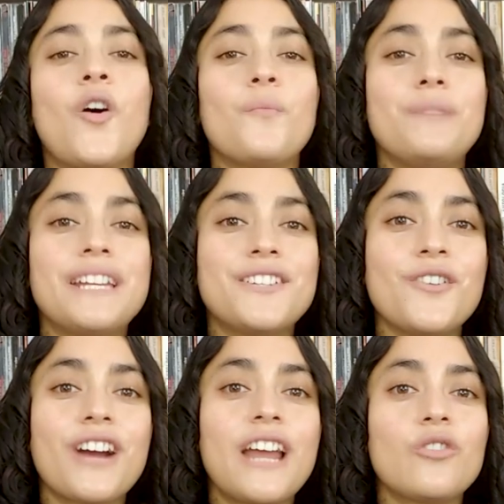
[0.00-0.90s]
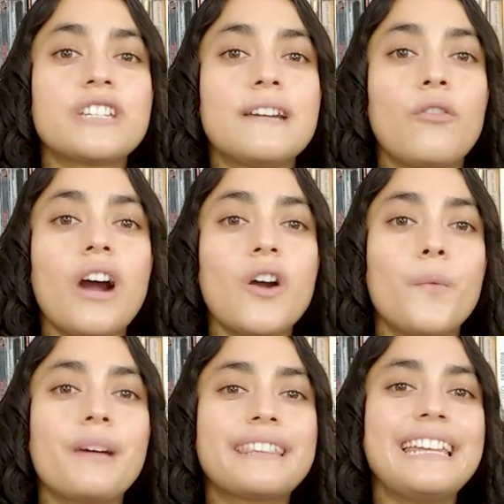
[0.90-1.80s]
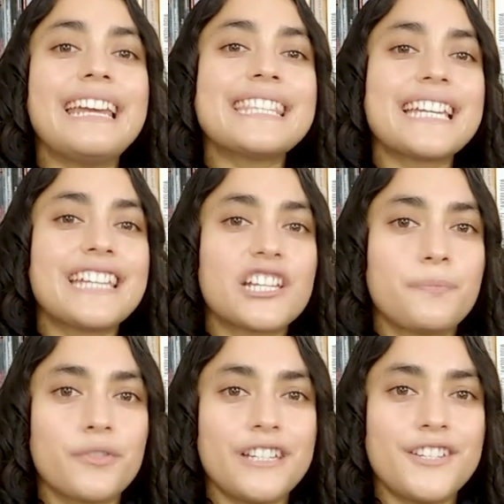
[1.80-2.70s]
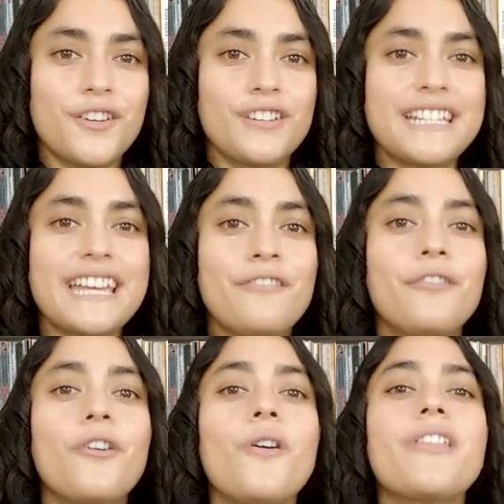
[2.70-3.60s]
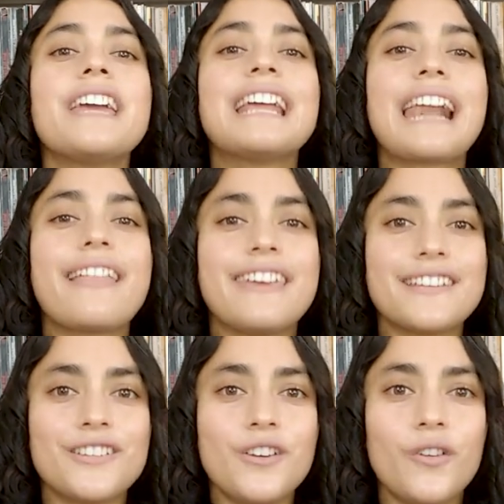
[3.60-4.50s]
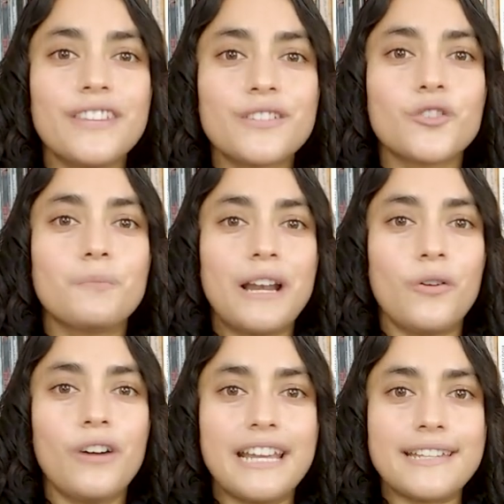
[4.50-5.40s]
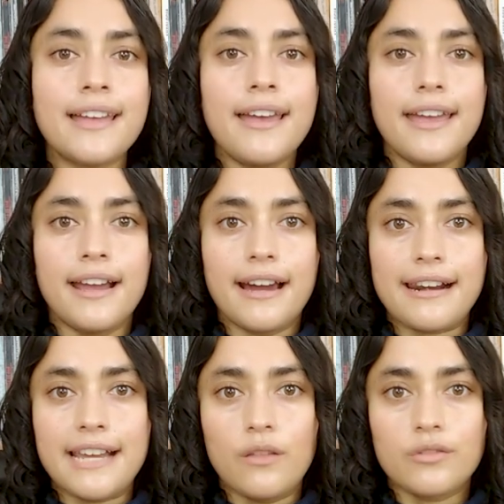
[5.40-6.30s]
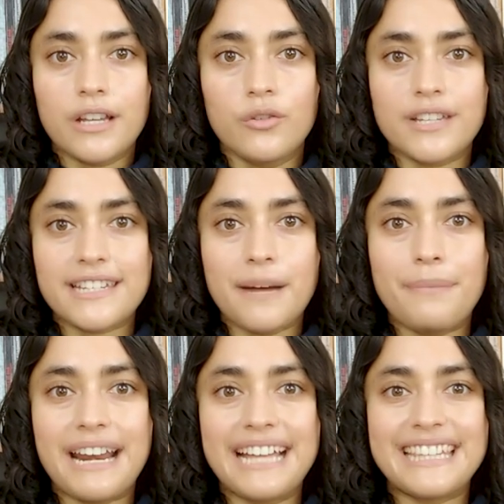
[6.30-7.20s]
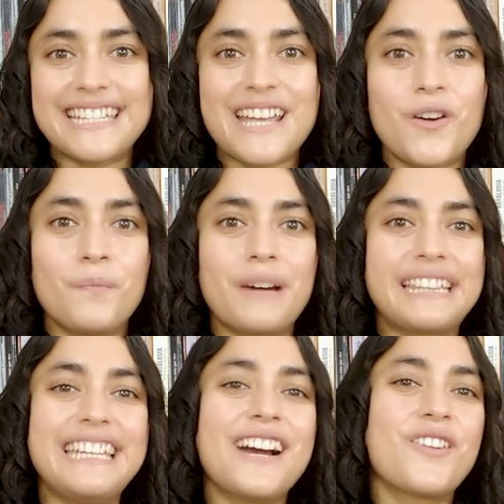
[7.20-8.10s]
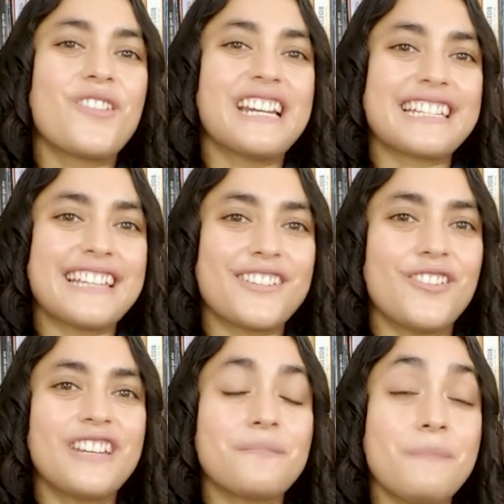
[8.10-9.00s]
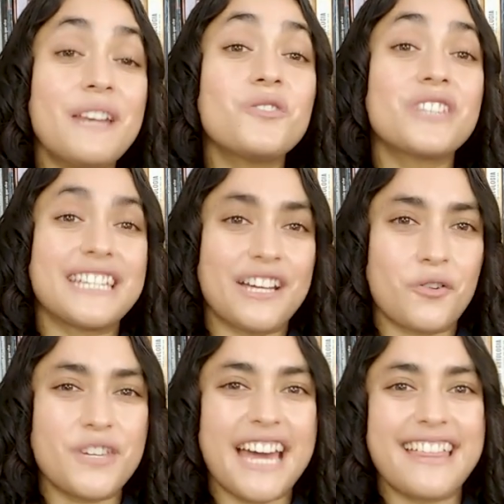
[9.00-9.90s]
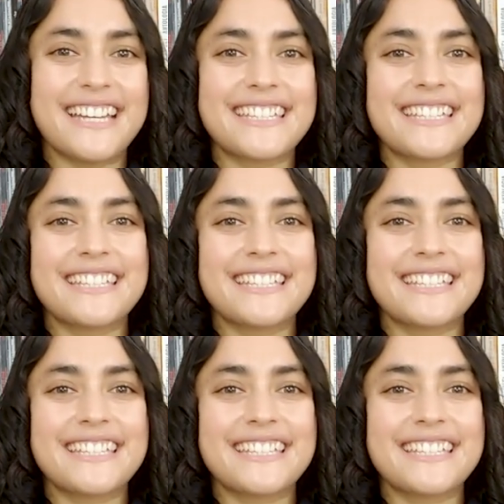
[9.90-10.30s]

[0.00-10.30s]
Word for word: convicción que los llevó a convertir estas exposiciones en foco de irradiación de sus valores, encarnados en los escaparates que compartían con las naciones menos desarrolladas.